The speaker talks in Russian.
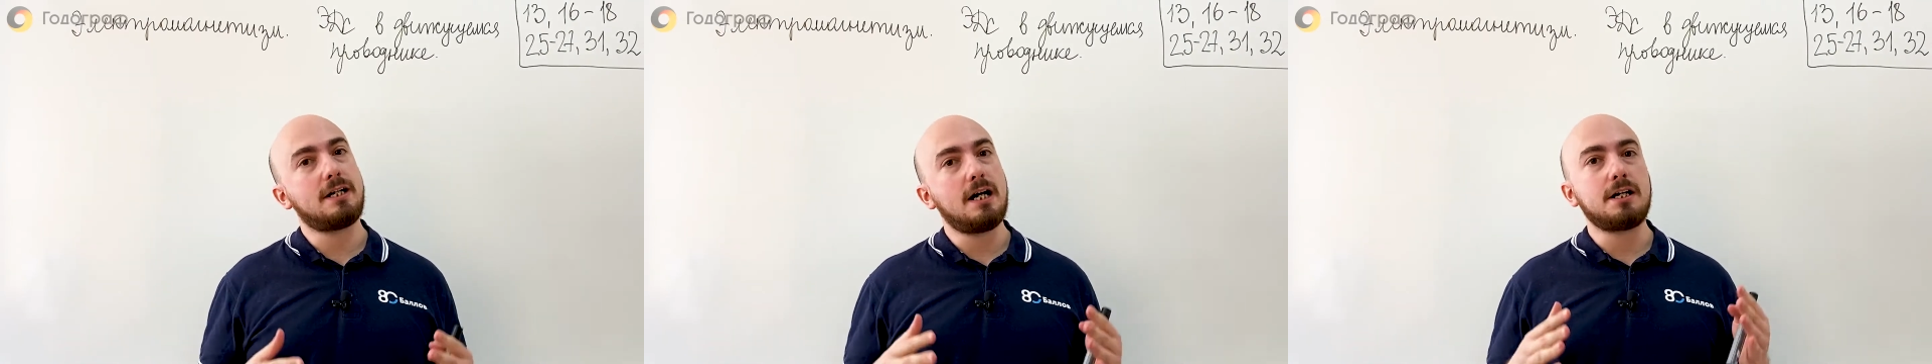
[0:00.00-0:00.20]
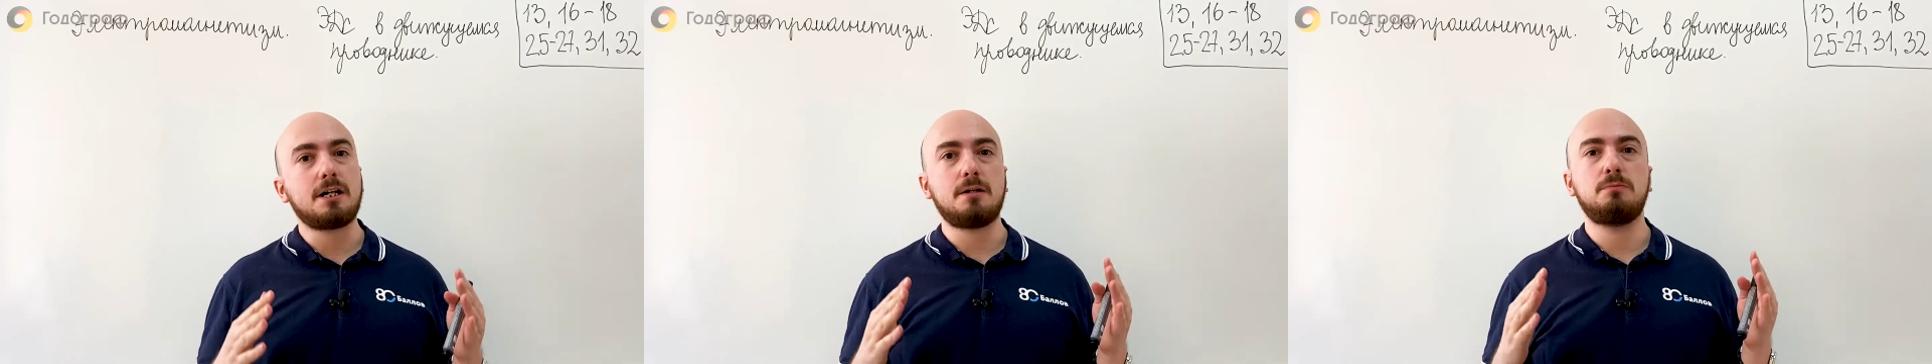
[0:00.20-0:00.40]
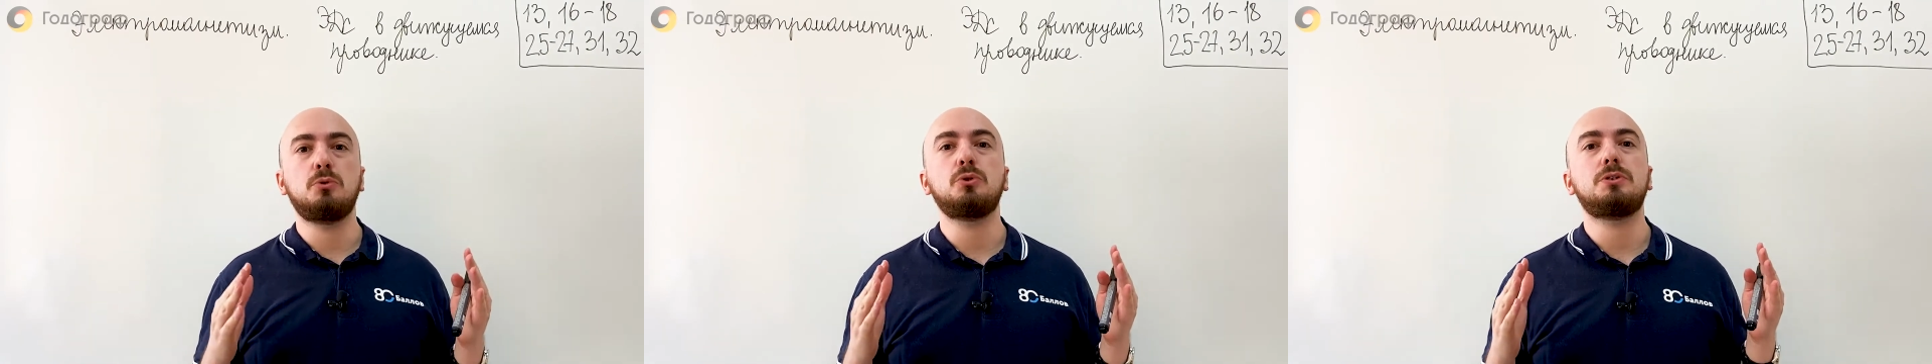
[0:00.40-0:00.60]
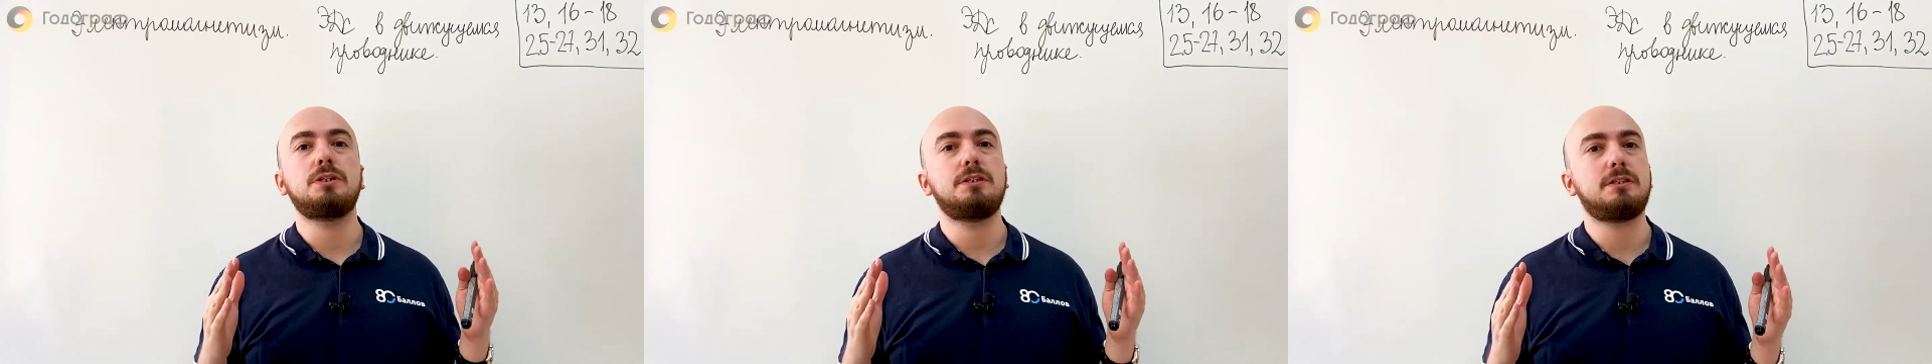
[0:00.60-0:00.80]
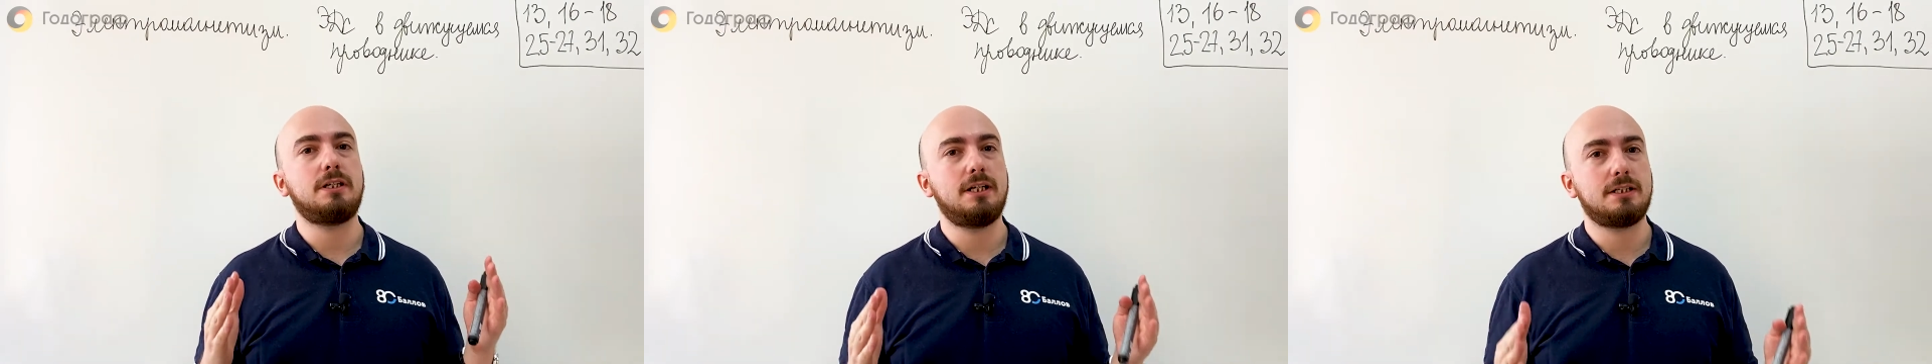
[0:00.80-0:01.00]
как
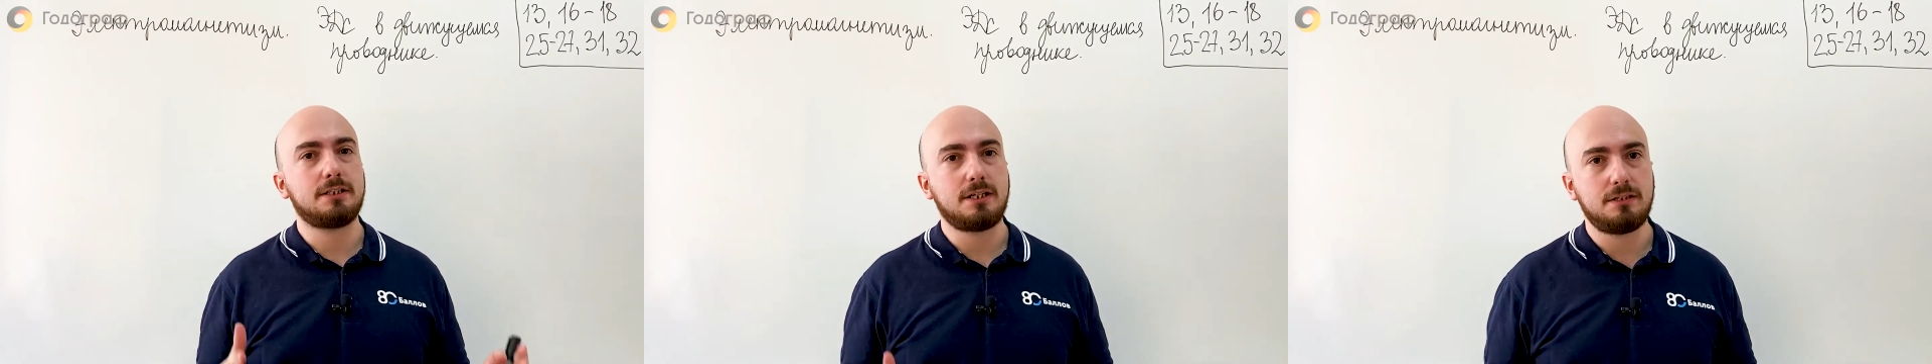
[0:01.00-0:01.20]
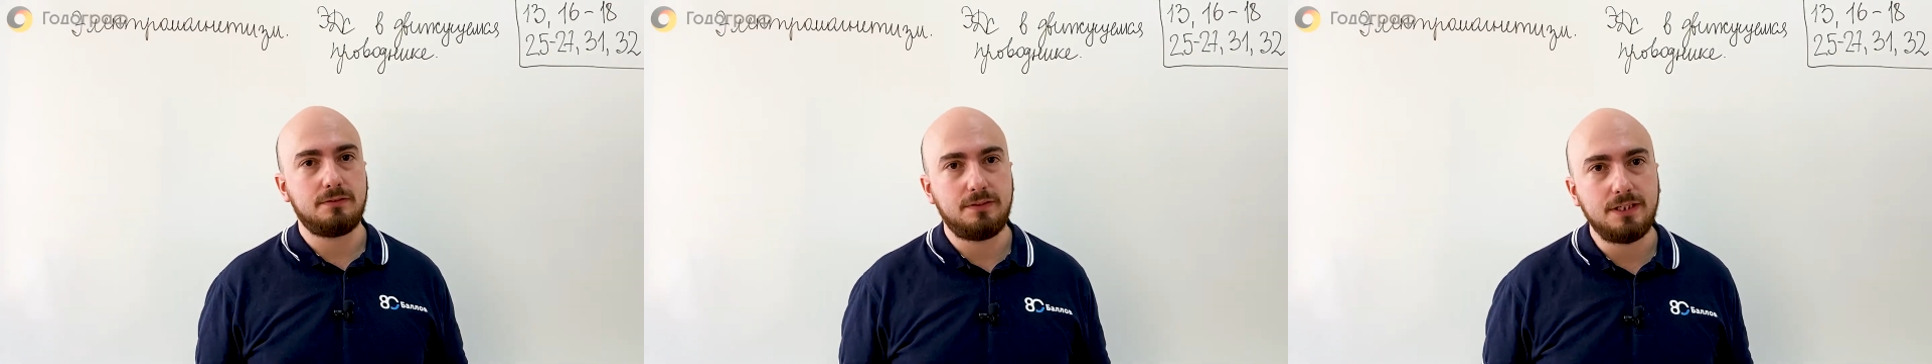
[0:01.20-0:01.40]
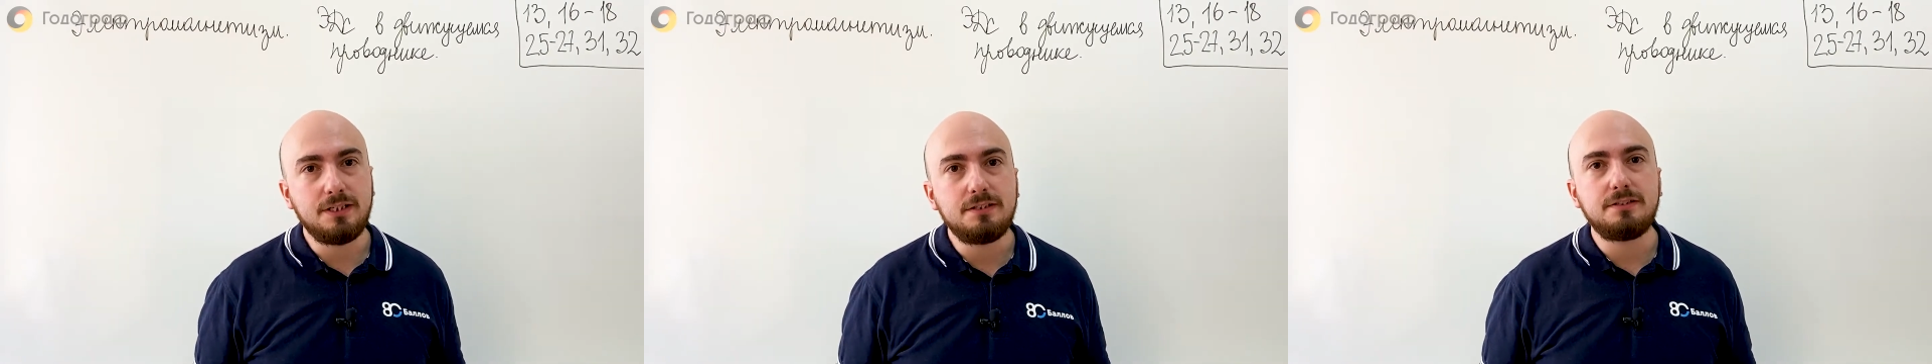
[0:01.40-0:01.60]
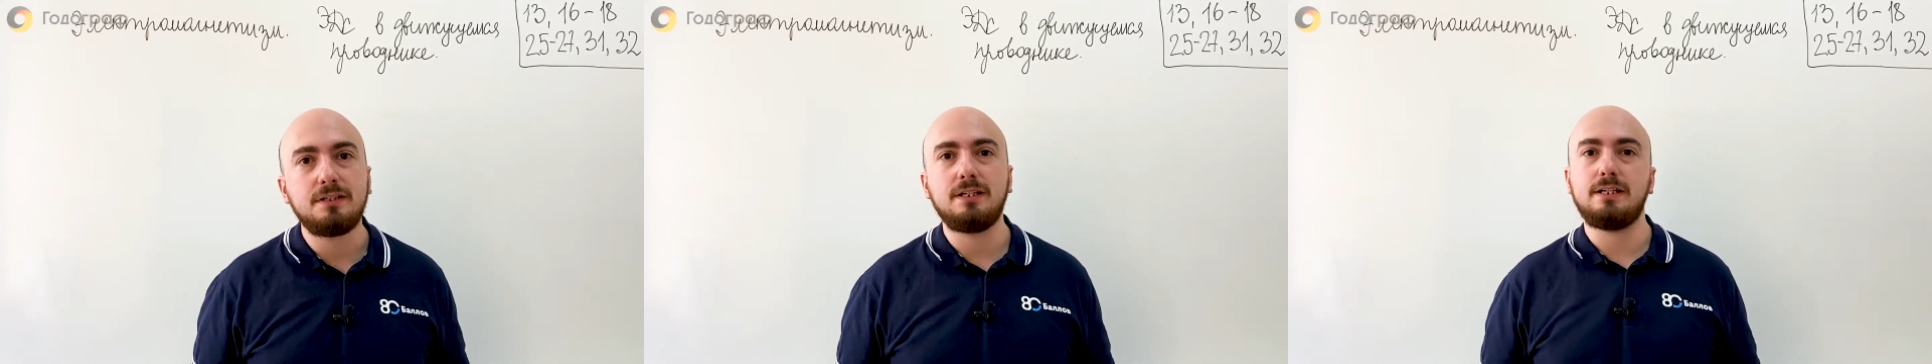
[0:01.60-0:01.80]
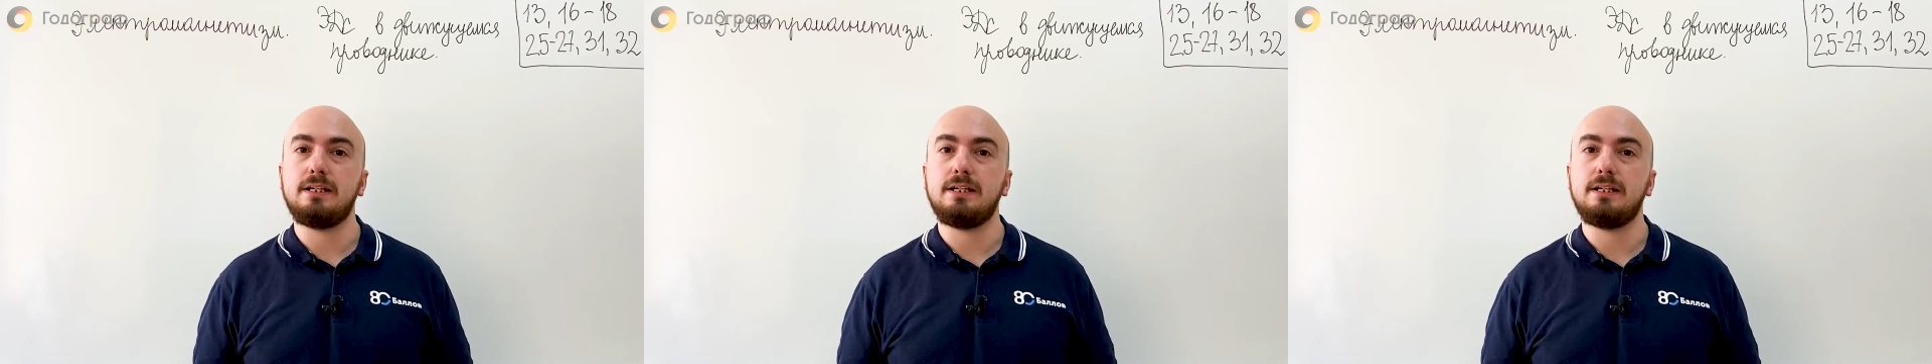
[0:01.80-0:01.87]
работает электродвигатель